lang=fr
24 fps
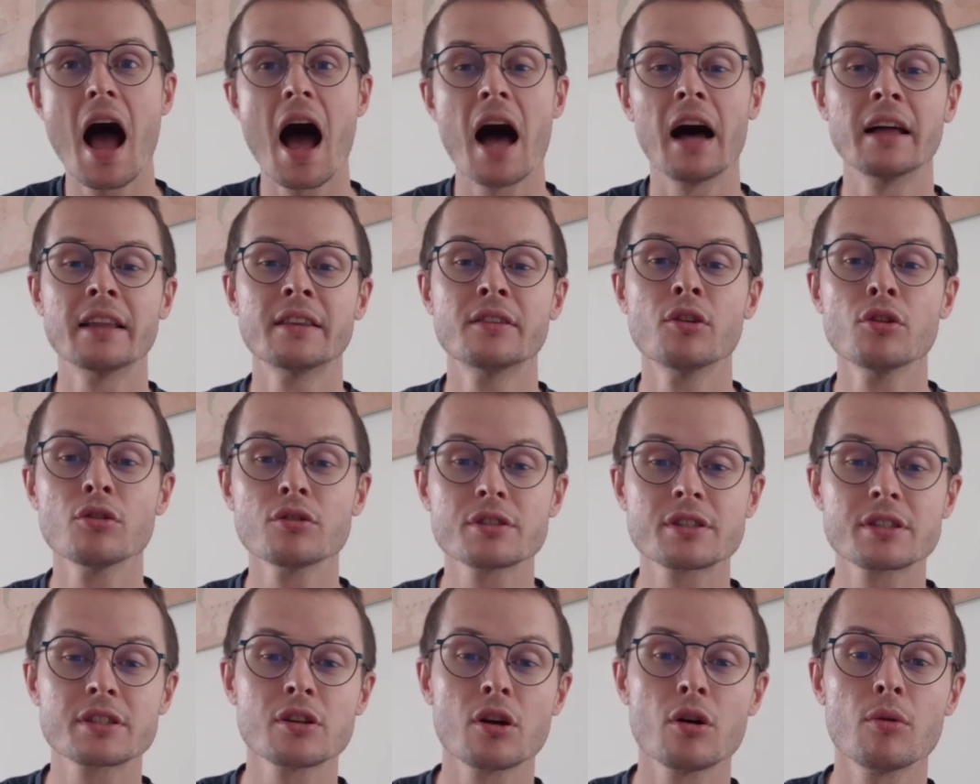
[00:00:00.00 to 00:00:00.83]
un
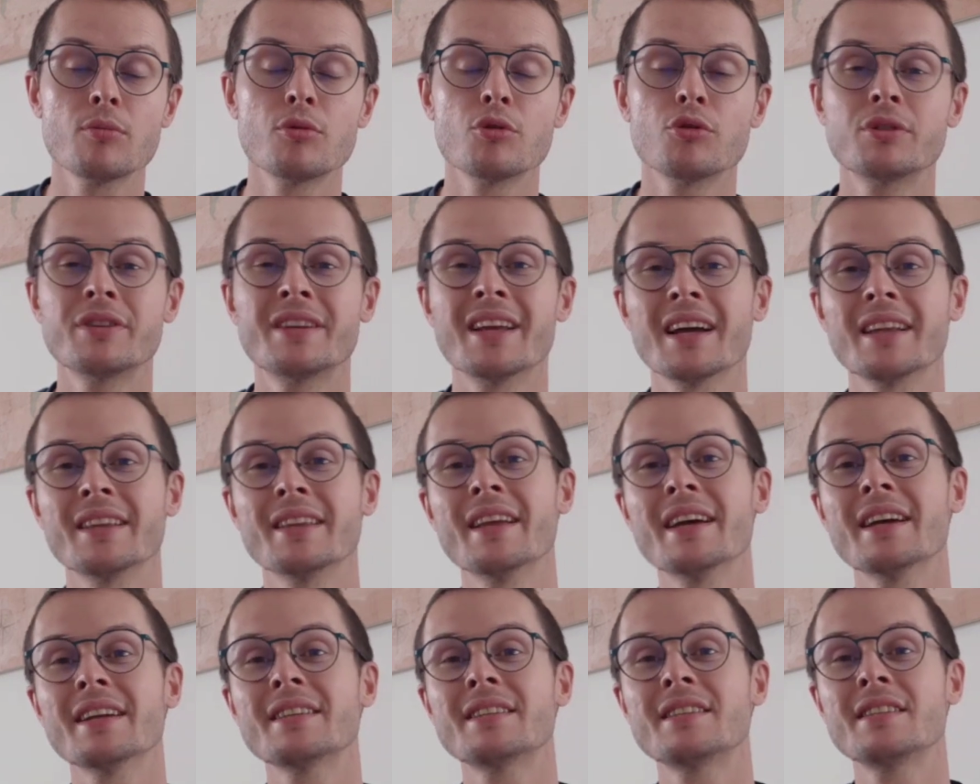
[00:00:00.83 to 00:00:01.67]
ensemble d'un
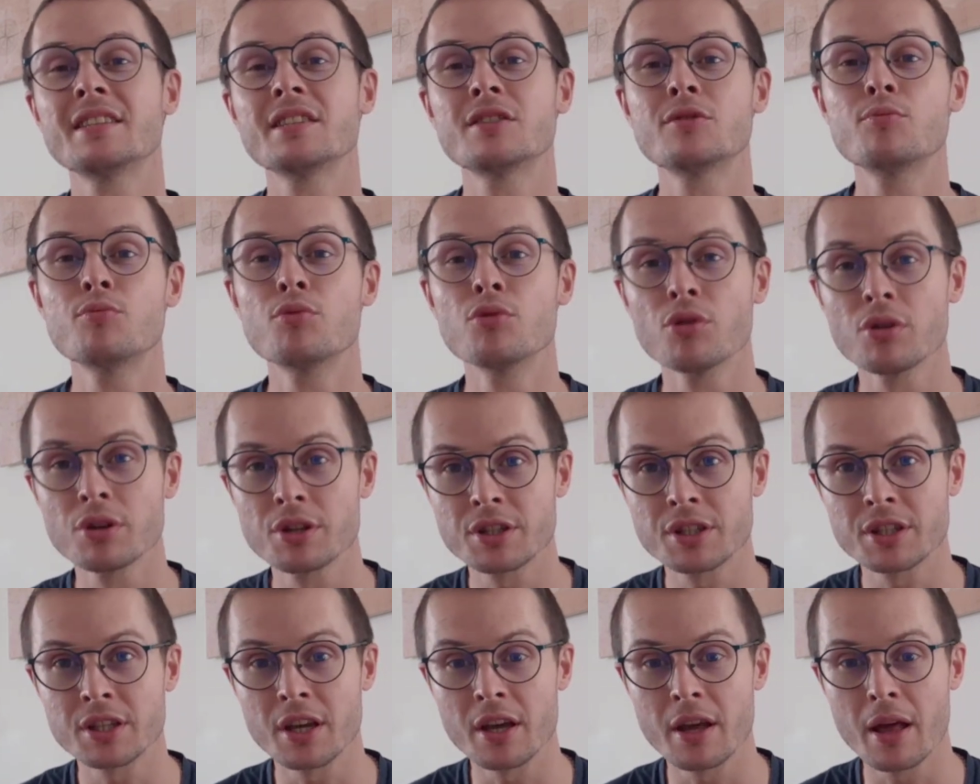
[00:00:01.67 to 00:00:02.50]
indice
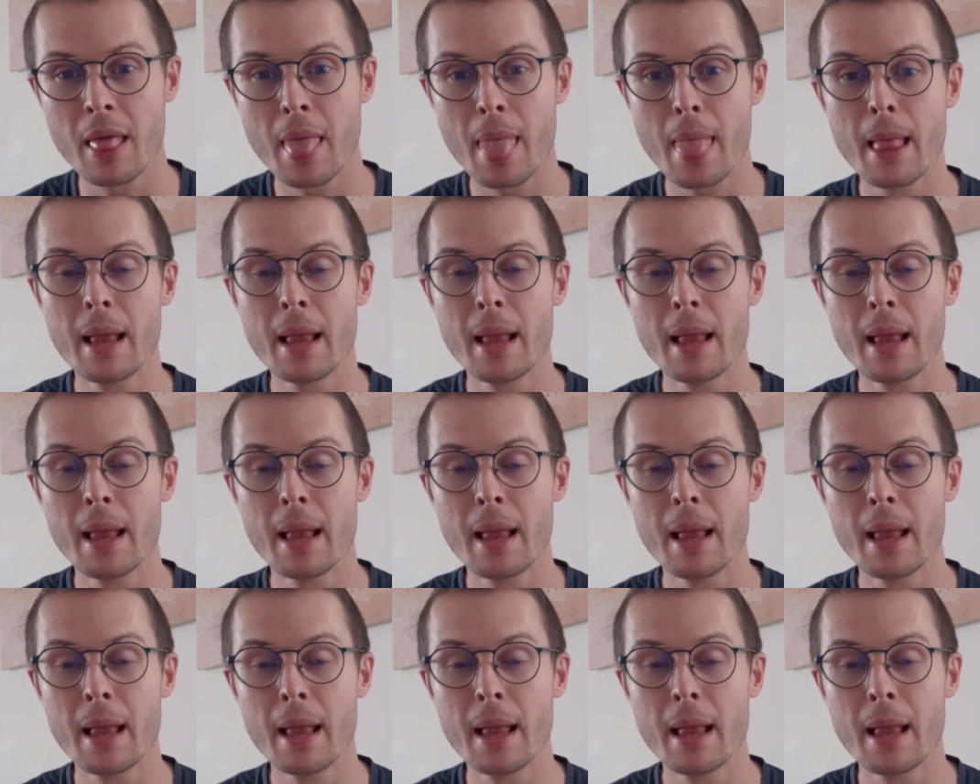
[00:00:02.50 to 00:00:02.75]
boursier.